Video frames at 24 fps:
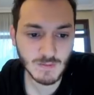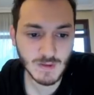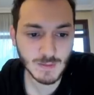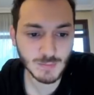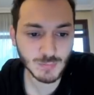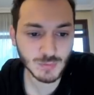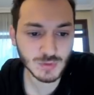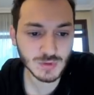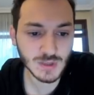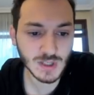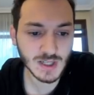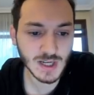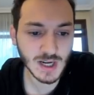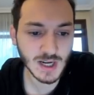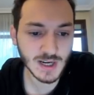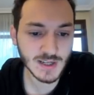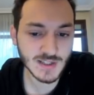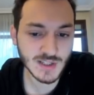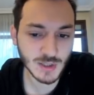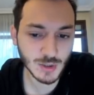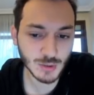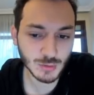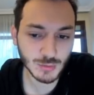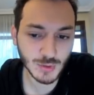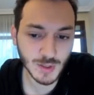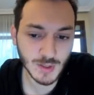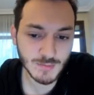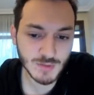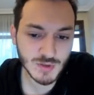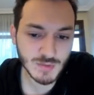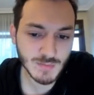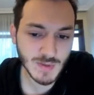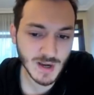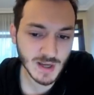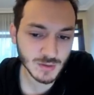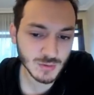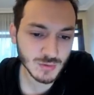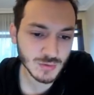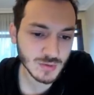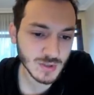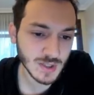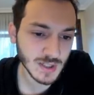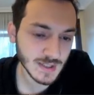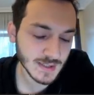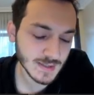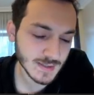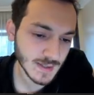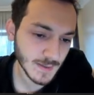Ve burada kaleci de oynamış Magnus
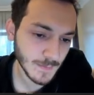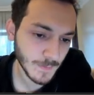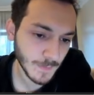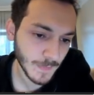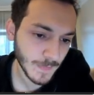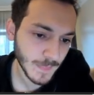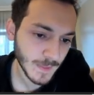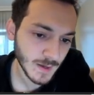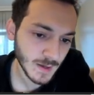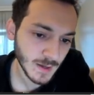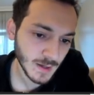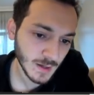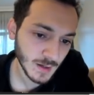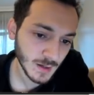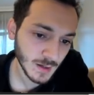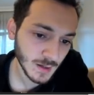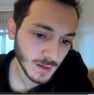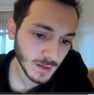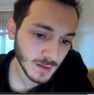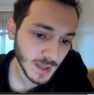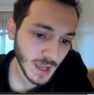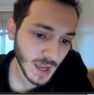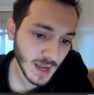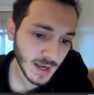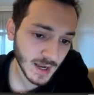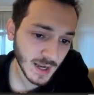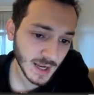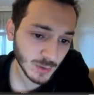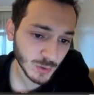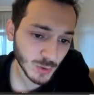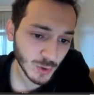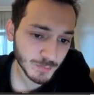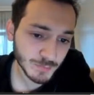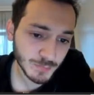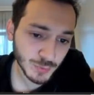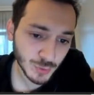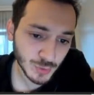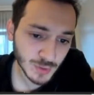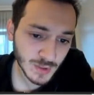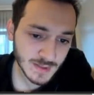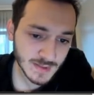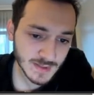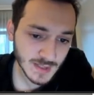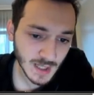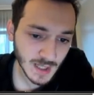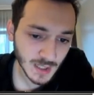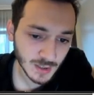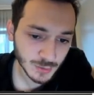Carlsen. Yani E4 piyonu
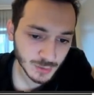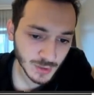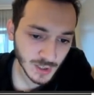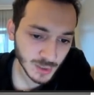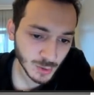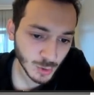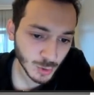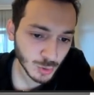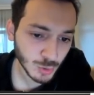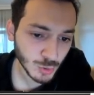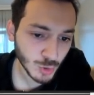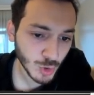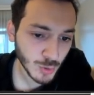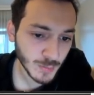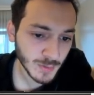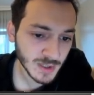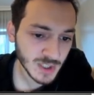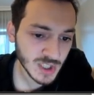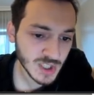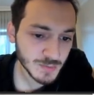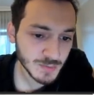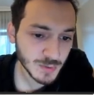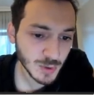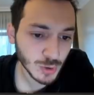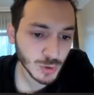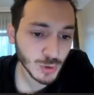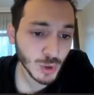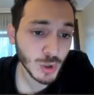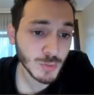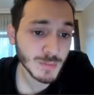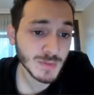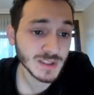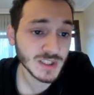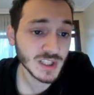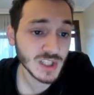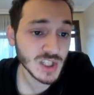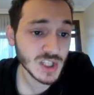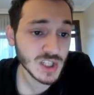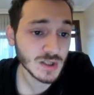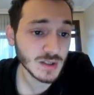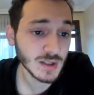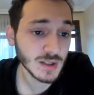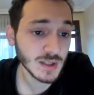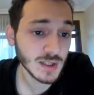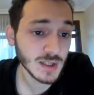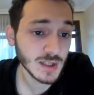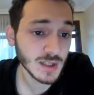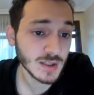nasıl sağlar? E4'ü korumanın hiçbir yolu olmadığı için
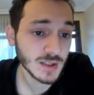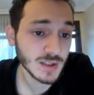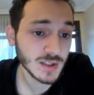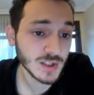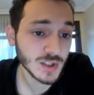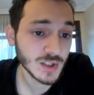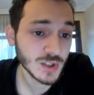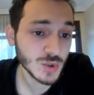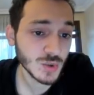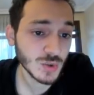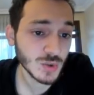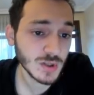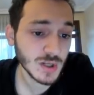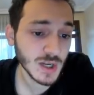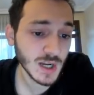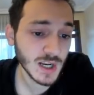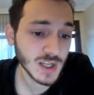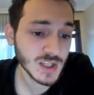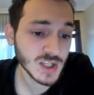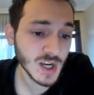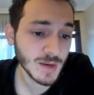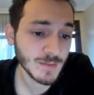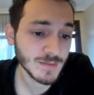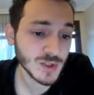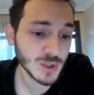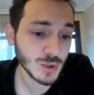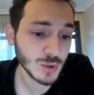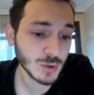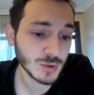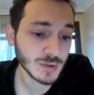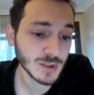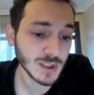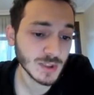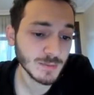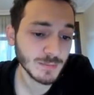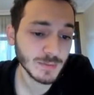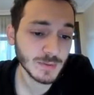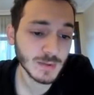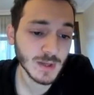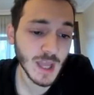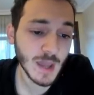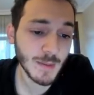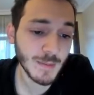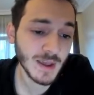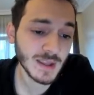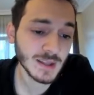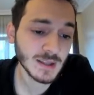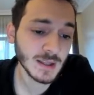e, Girişçuk kale çarpı C4 alıp
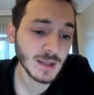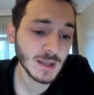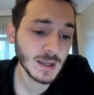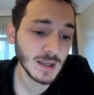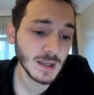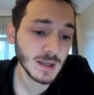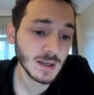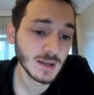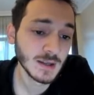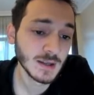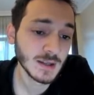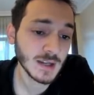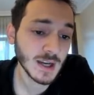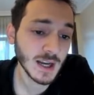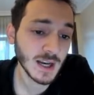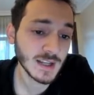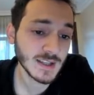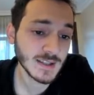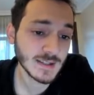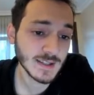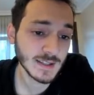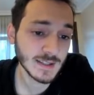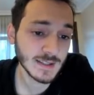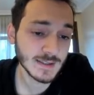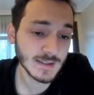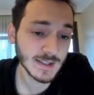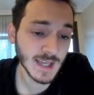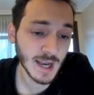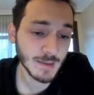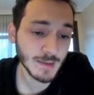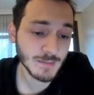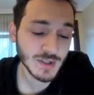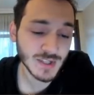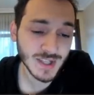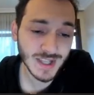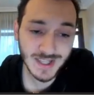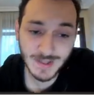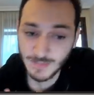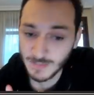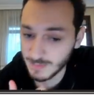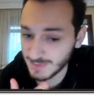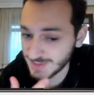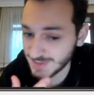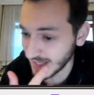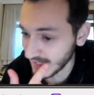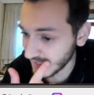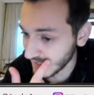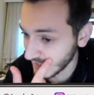hemen kale C8 gelmiş. Dediğim
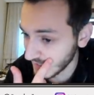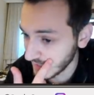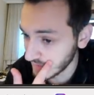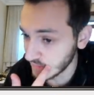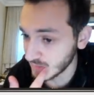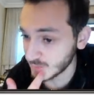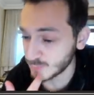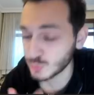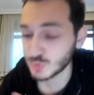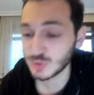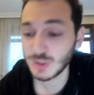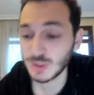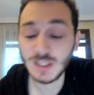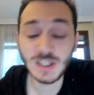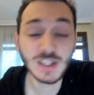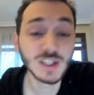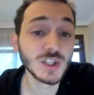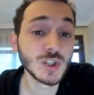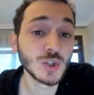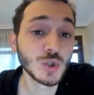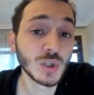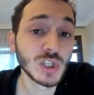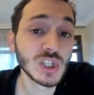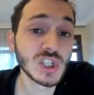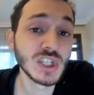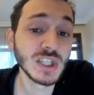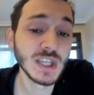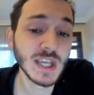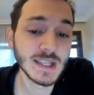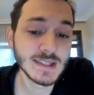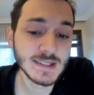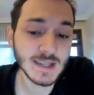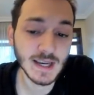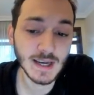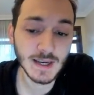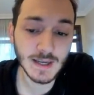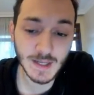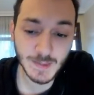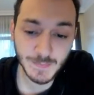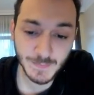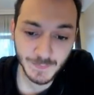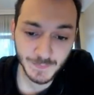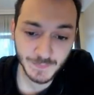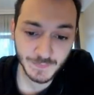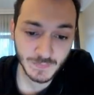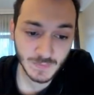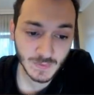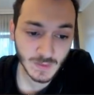gibi tek kale de burada Girişçuk için yeterli.
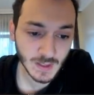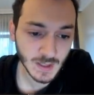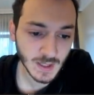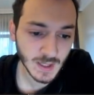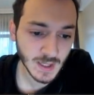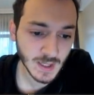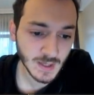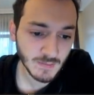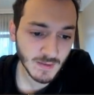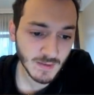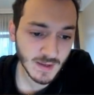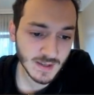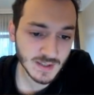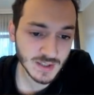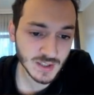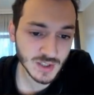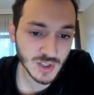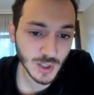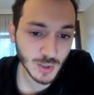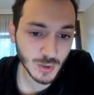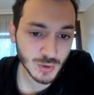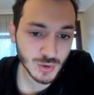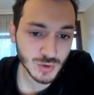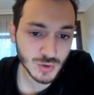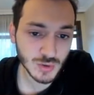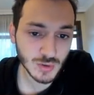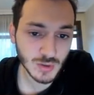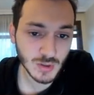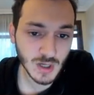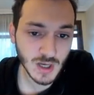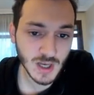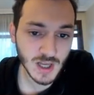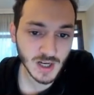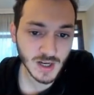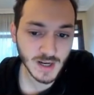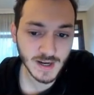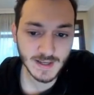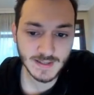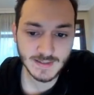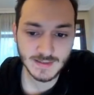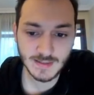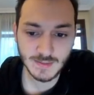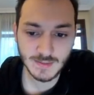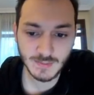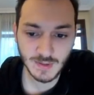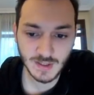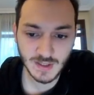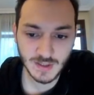Vezir C3 arkaya
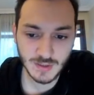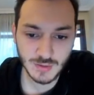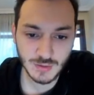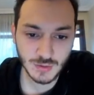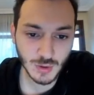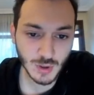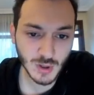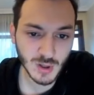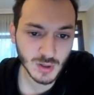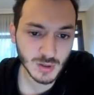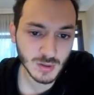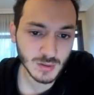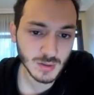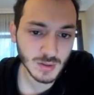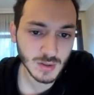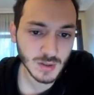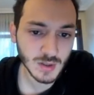sızmak istiyor.